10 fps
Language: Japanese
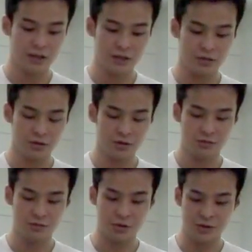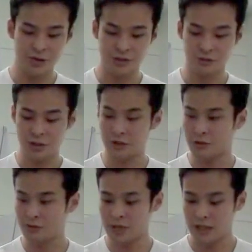するという分類するモデル
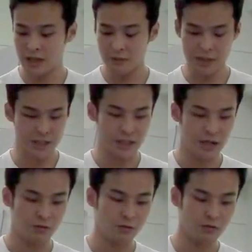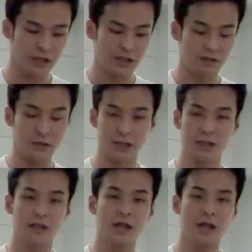を組み立てて、まあ、実験を行っています。